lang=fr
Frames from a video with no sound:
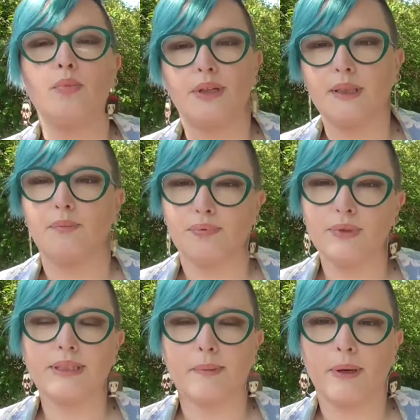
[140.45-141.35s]
pour qu'ils
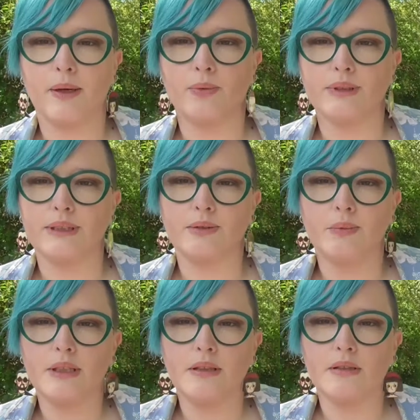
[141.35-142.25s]
puissent après
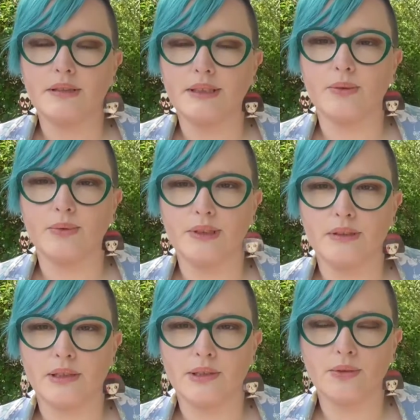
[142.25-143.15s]
continuer euh, ces
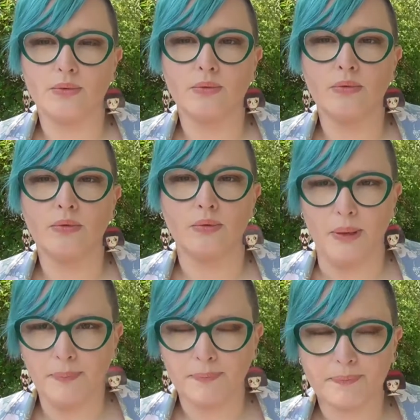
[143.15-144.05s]
consultations
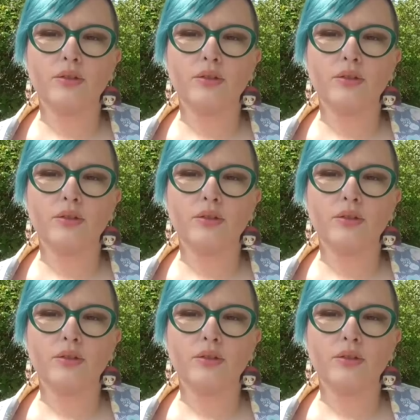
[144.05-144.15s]
eux-mêmes.